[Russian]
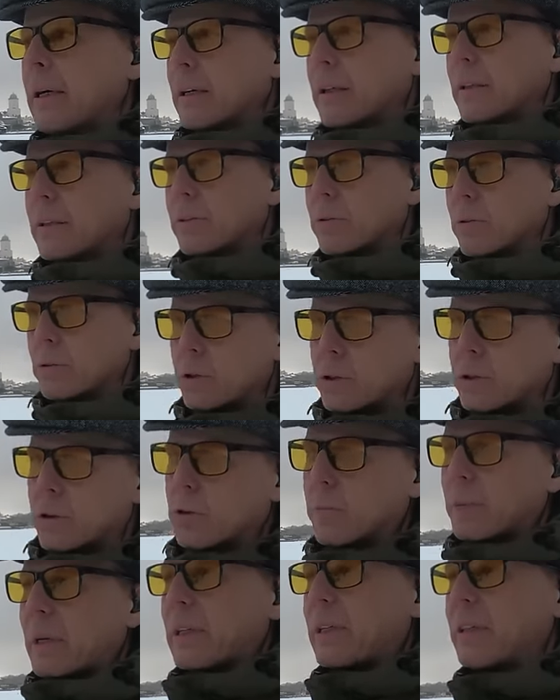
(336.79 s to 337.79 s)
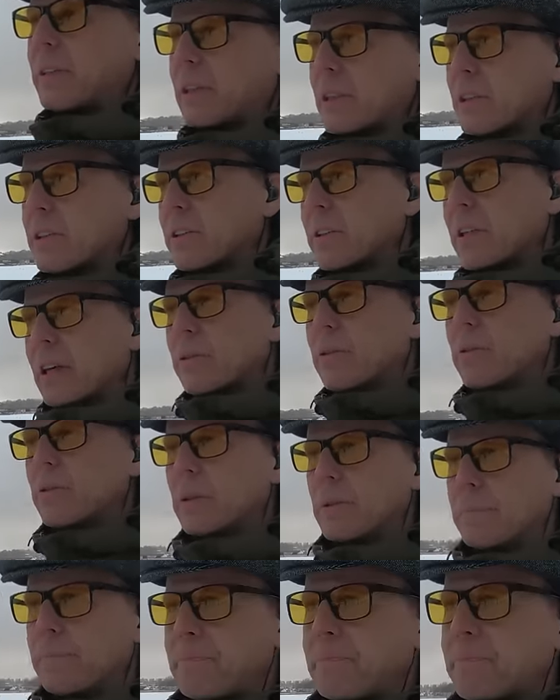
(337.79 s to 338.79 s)
э, то есть, чтобы какие-то
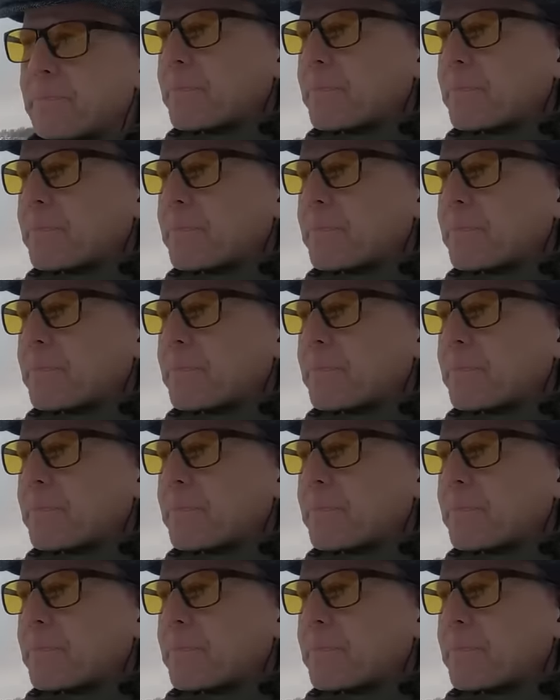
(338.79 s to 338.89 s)
кандидатуры